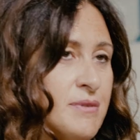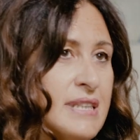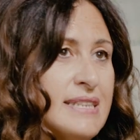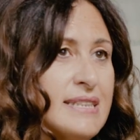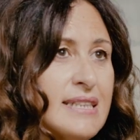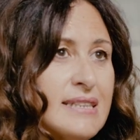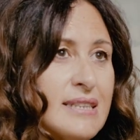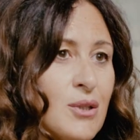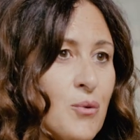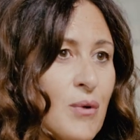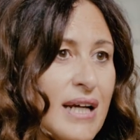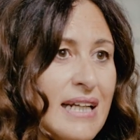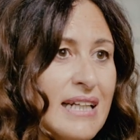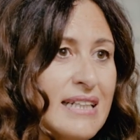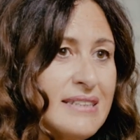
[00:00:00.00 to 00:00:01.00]
è stata
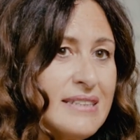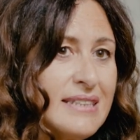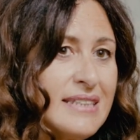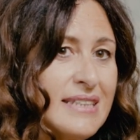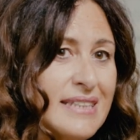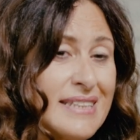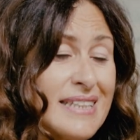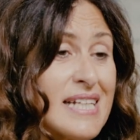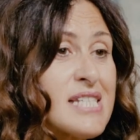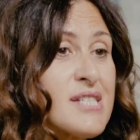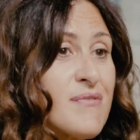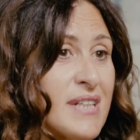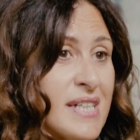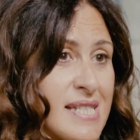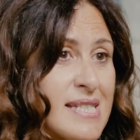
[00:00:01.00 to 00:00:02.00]
quella di
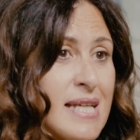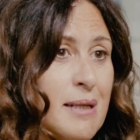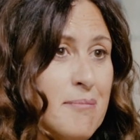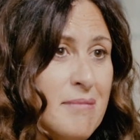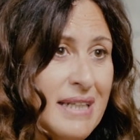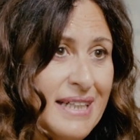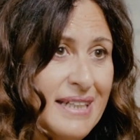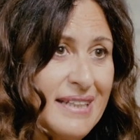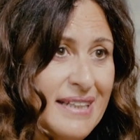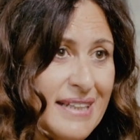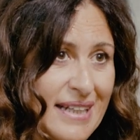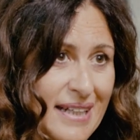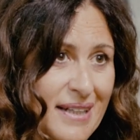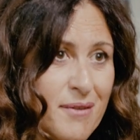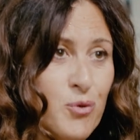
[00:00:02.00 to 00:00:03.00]

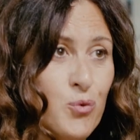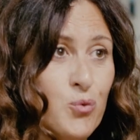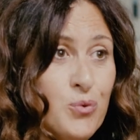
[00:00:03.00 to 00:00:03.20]
trasversalmente